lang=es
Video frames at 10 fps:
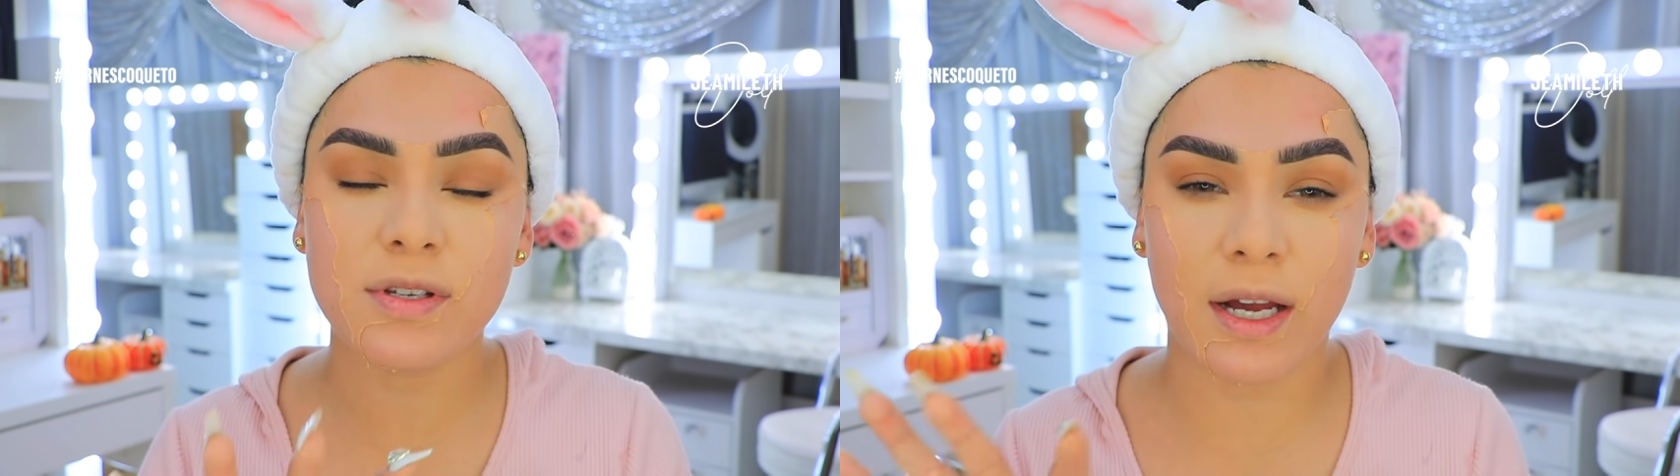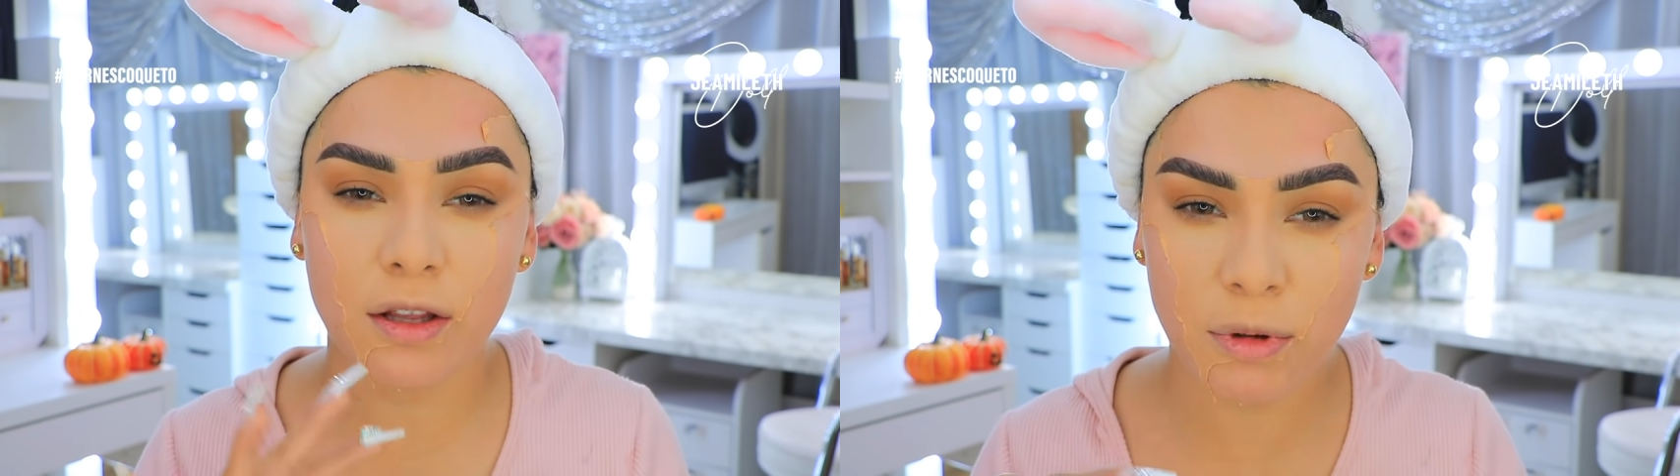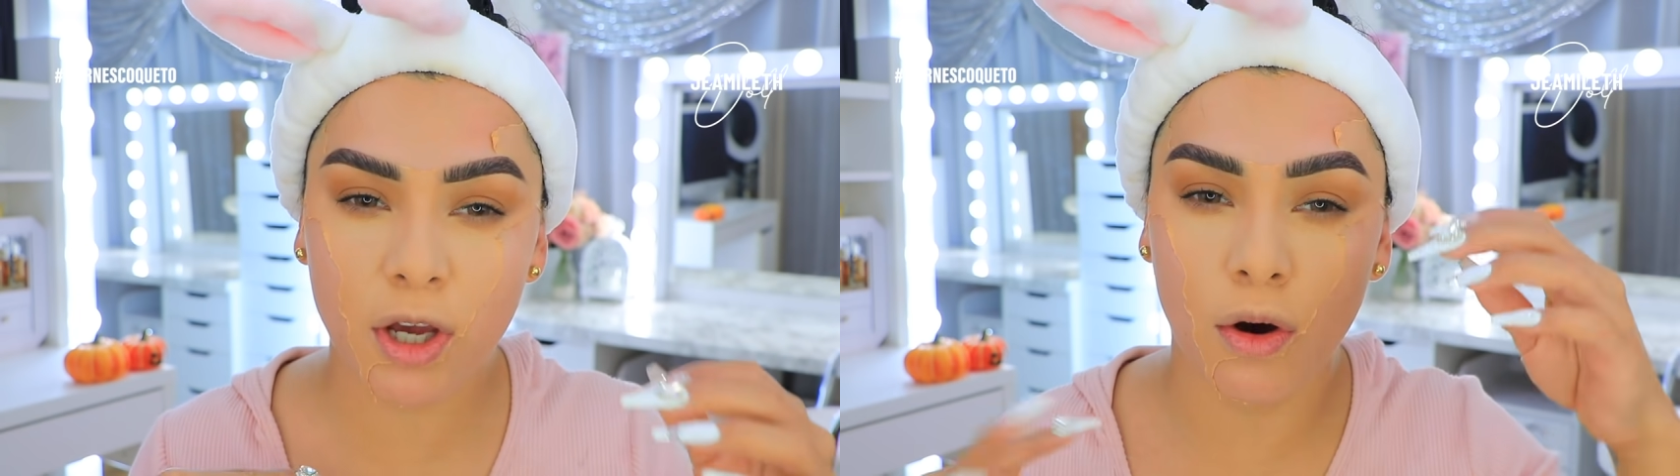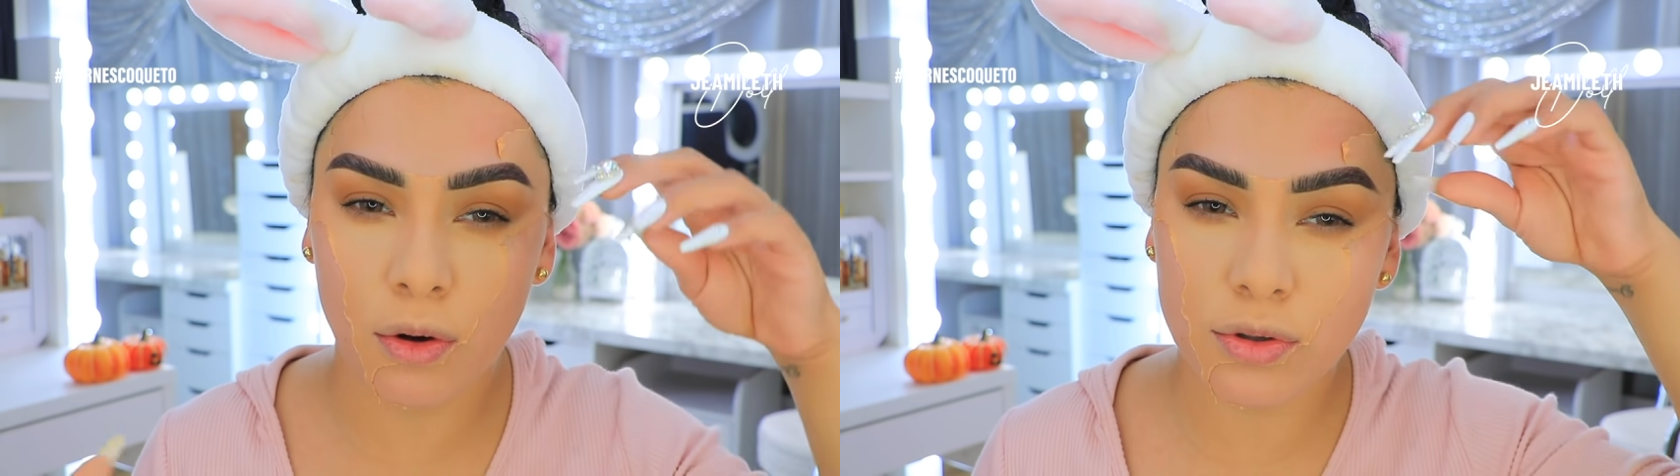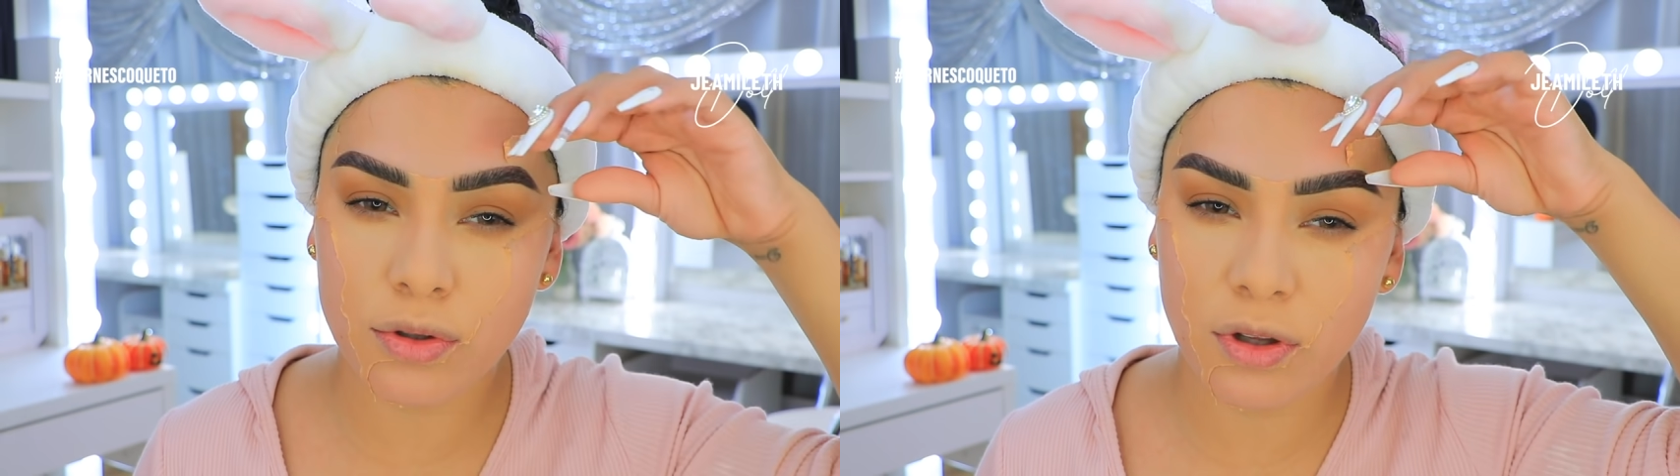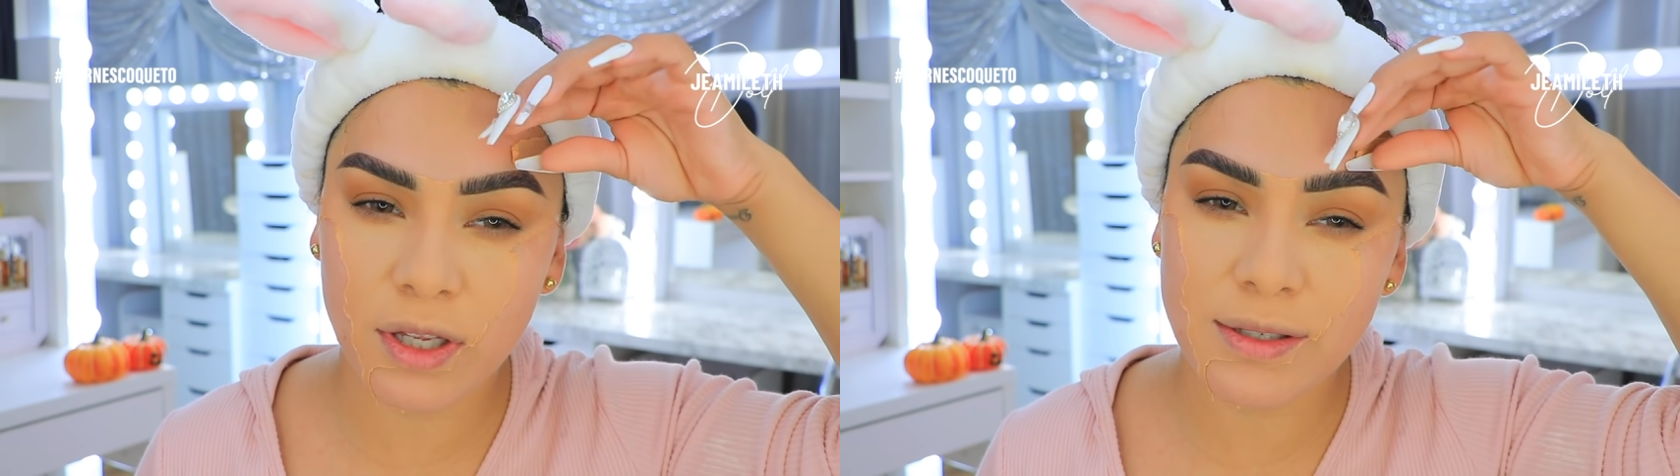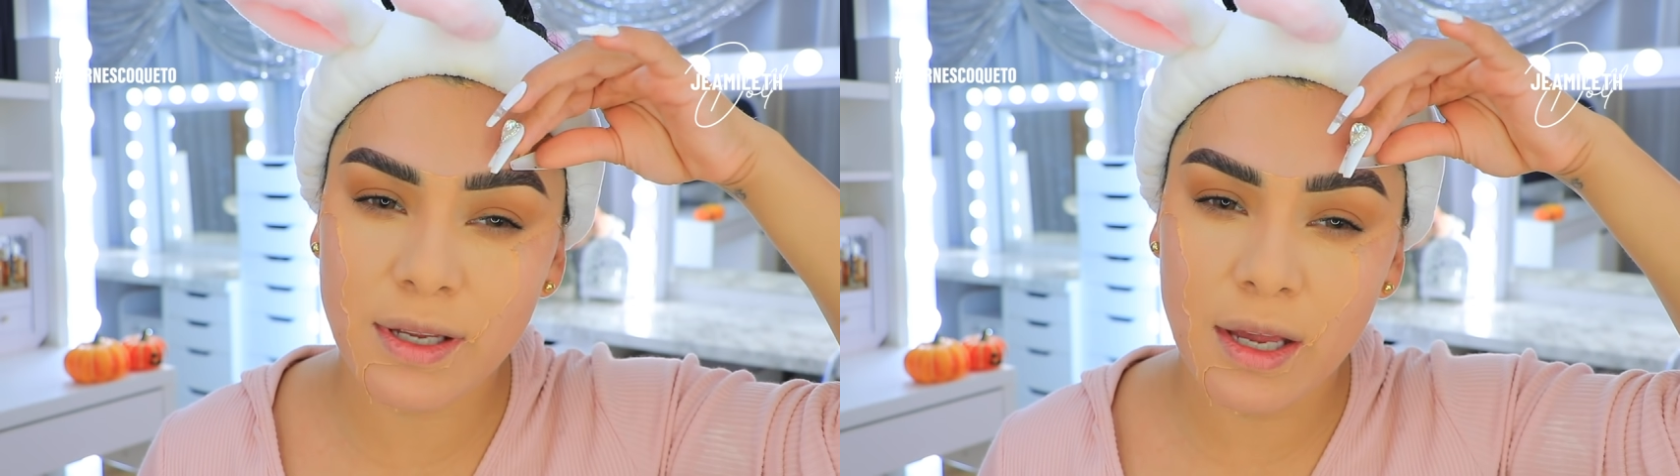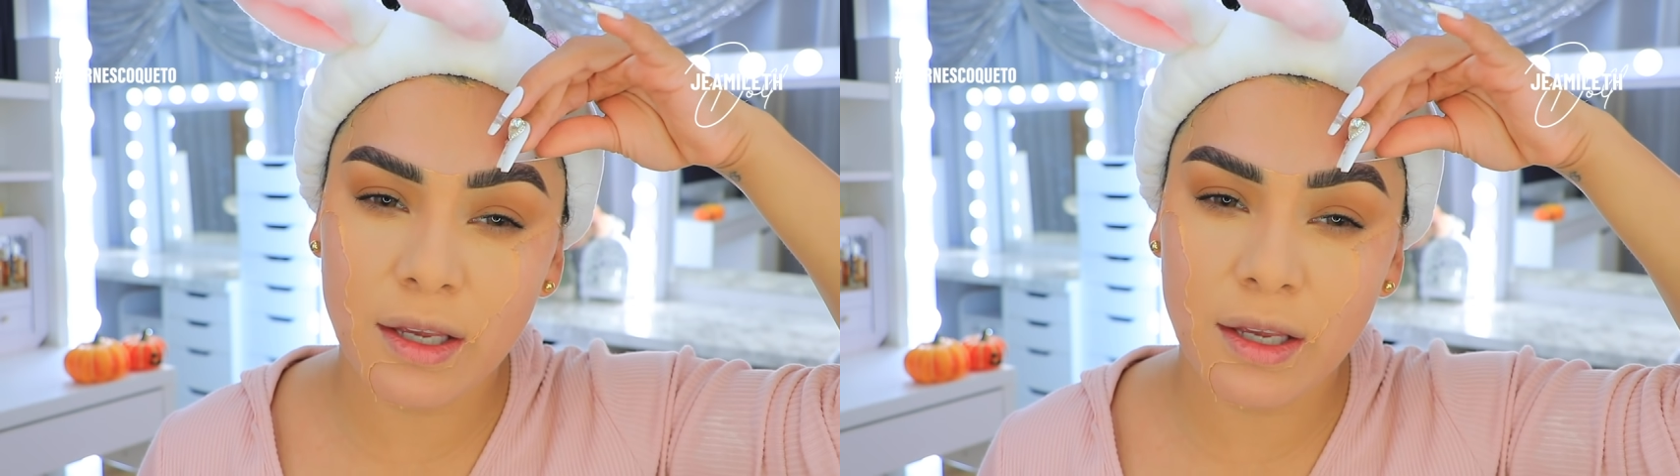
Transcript: sacando mis conclusiones,